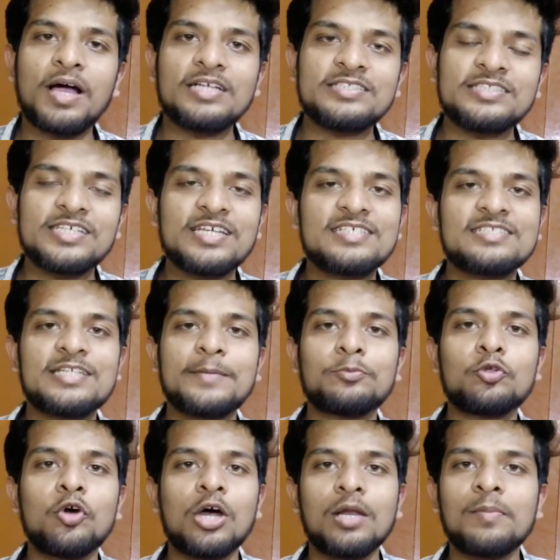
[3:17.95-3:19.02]
पाँच हज़ार
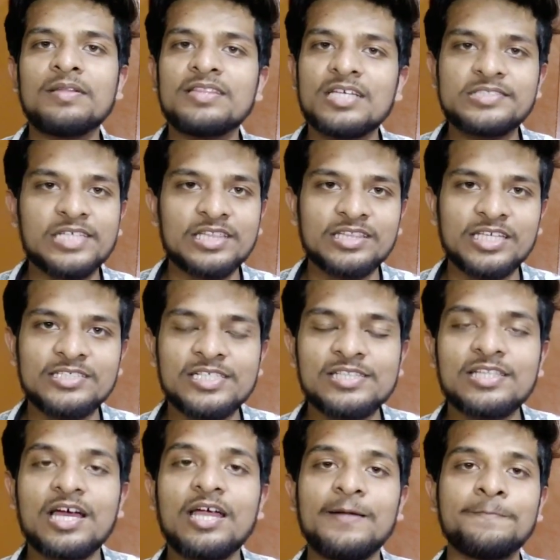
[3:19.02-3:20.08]
स्टेप तो हर बंदा चलते ही
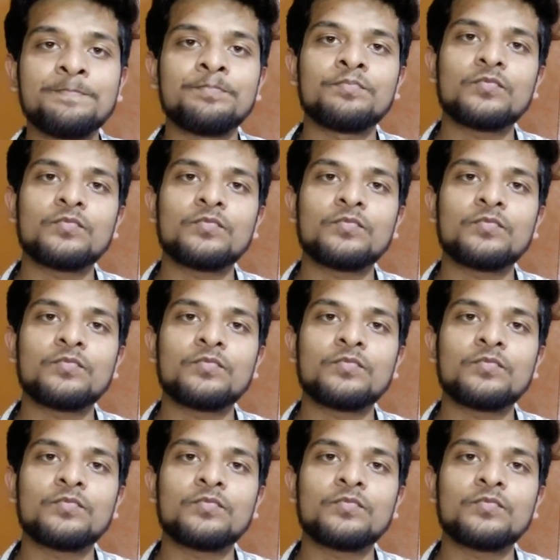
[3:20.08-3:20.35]
चलता है